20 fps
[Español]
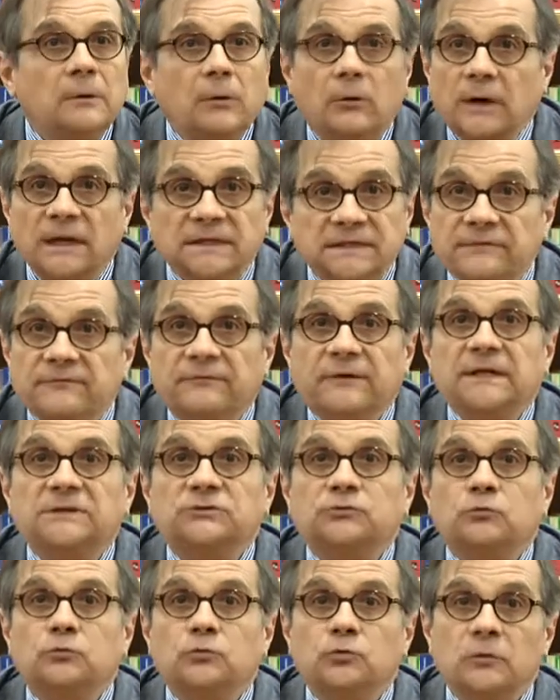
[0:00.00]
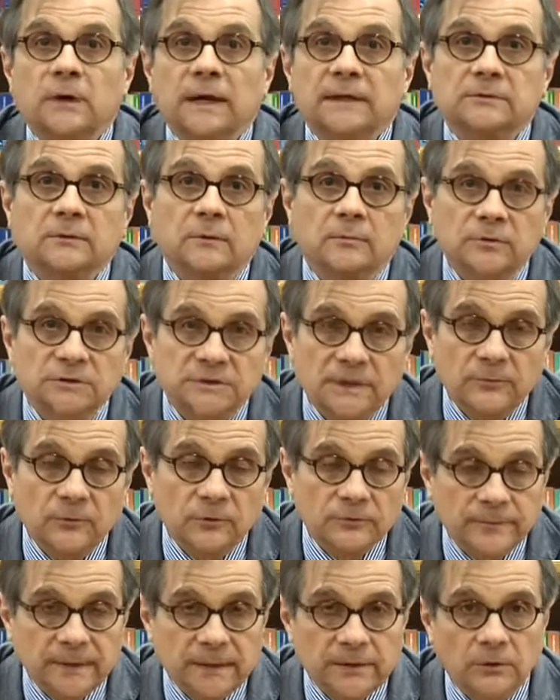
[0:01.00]
o las infraestructuras, como
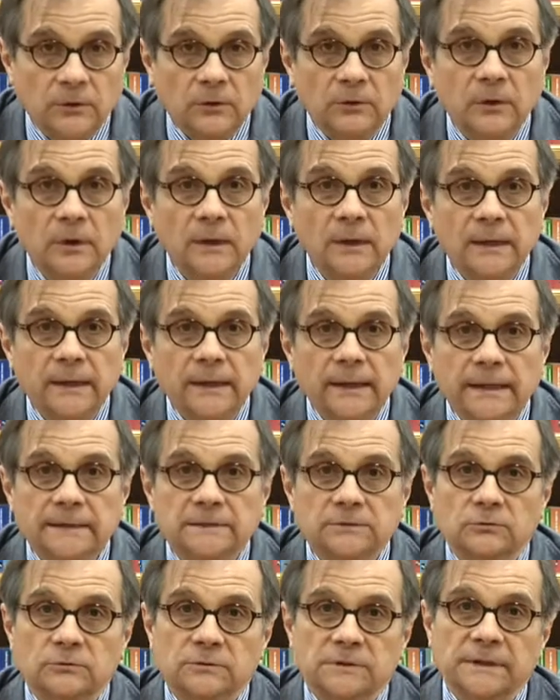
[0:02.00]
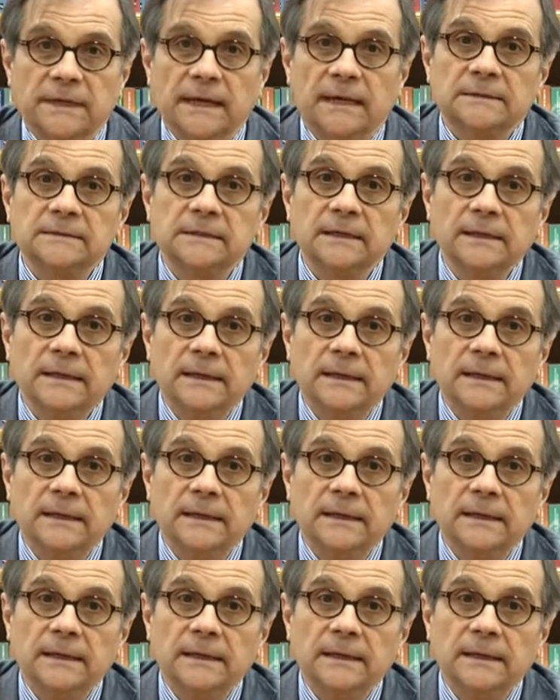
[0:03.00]
estamos viendo estos días.